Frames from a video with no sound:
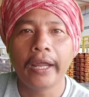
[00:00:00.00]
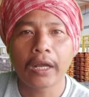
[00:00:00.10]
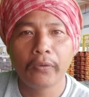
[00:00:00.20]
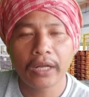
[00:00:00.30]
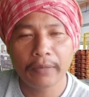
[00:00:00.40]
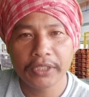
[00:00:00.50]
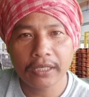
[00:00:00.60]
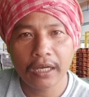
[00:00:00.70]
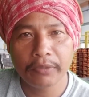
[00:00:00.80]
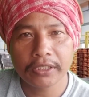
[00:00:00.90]
अकाउंट
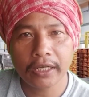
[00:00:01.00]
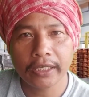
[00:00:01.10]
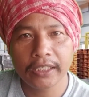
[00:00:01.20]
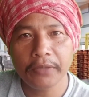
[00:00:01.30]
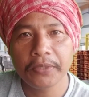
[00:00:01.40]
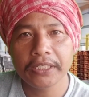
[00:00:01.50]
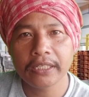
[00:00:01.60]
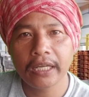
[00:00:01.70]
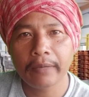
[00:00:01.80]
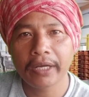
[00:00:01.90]
हमेशा हमेशा के लिए
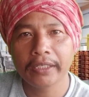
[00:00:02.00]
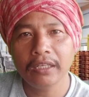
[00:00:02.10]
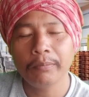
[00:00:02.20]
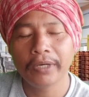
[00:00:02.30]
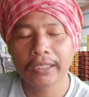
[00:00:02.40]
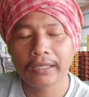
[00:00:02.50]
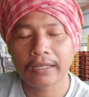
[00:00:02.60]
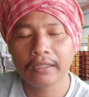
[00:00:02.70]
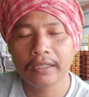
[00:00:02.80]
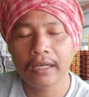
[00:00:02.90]
बीजेएमआई ने बंद
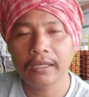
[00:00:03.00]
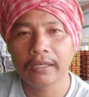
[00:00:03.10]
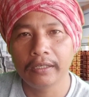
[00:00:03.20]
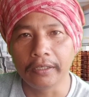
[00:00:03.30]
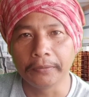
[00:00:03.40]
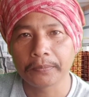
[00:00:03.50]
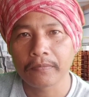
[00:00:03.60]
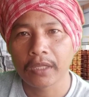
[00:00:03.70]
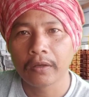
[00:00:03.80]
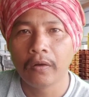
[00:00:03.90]
कर दिया है
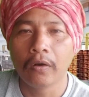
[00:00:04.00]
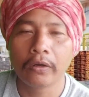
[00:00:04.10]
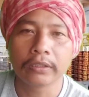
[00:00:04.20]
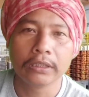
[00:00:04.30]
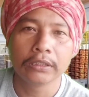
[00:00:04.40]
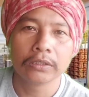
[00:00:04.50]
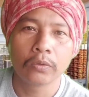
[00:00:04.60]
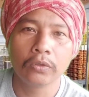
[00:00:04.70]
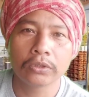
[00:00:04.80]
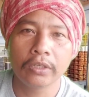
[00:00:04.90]
और
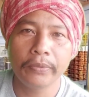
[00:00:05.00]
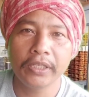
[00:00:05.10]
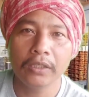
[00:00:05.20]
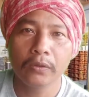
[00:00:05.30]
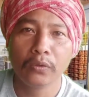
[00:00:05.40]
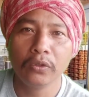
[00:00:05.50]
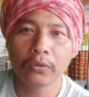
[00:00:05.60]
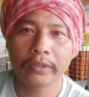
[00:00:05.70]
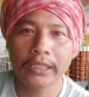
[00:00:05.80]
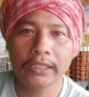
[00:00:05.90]
खुशखबरी उन
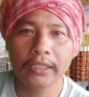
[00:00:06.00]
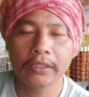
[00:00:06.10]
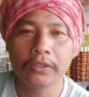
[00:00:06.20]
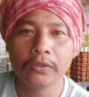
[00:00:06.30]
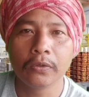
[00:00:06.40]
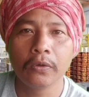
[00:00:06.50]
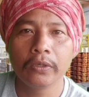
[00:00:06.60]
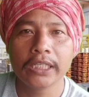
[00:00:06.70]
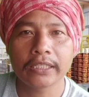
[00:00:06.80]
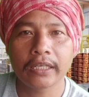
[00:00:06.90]
लोगों के लिए जो
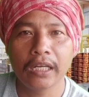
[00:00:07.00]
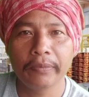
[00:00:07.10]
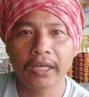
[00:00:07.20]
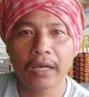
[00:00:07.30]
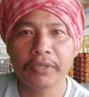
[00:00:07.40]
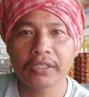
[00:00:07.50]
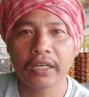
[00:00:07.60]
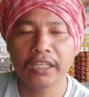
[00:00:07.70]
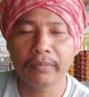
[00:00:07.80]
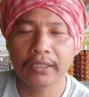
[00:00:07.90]
इस खेल में
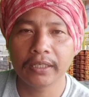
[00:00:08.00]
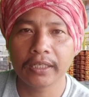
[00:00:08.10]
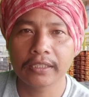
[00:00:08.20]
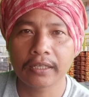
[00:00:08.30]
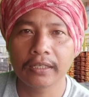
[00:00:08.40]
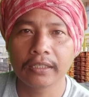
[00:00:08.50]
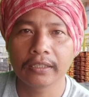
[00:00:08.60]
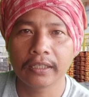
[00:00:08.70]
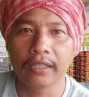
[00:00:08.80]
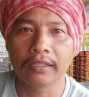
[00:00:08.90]
हमेशा ईमानदारी के साथ
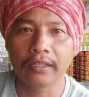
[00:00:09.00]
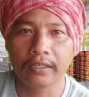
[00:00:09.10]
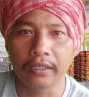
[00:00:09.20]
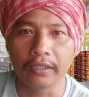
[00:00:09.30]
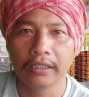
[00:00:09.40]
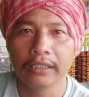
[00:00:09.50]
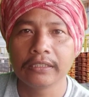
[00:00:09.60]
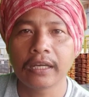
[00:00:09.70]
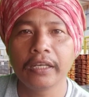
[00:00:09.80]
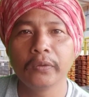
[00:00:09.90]
खेलते रहे
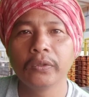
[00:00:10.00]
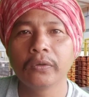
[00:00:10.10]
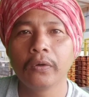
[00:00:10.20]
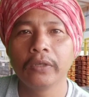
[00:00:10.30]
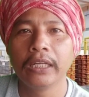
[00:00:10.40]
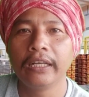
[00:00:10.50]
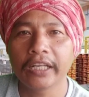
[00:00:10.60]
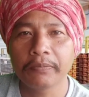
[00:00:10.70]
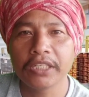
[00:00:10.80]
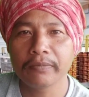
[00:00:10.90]
चाहे उनको
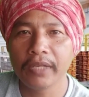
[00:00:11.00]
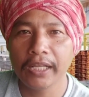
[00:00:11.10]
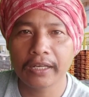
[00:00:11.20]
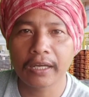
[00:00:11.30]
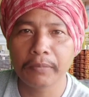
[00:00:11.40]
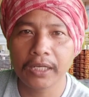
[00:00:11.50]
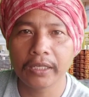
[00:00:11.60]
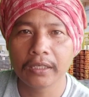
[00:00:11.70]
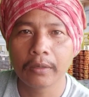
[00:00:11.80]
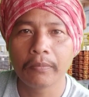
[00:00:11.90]
लेग पीस मिले ना
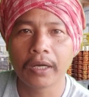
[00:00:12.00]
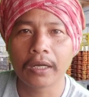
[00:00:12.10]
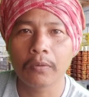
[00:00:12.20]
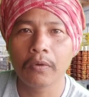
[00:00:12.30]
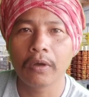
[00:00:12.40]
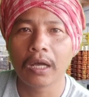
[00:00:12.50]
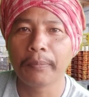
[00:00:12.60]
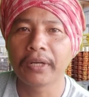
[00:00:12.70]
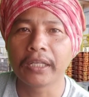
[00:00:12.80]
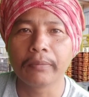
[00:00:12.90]
मिले मगर वो
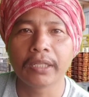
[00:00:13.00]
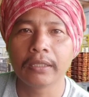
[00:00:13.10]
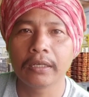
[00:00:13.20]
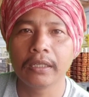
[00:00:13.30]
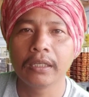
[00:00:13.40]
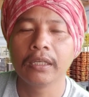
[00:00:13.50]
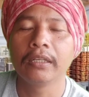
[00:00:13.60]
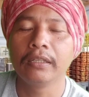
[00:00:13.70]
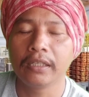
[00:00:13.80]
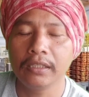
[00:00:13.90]
अपना ईमानदारी
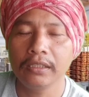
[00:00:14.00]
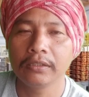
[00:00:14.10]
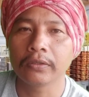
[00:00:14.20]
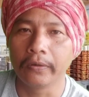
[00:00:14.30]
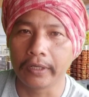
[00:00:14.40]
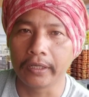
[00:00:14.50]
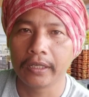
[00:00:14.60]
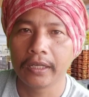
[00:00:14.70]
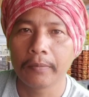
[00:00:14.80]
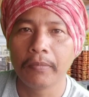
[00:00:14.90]
नहीं छोड़े
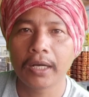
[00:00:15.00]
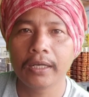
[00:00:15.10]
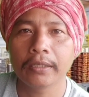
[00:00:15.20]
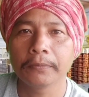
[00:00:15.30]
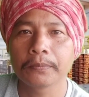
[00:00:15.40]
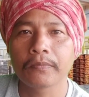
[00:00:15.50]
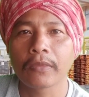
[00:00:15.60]
मगर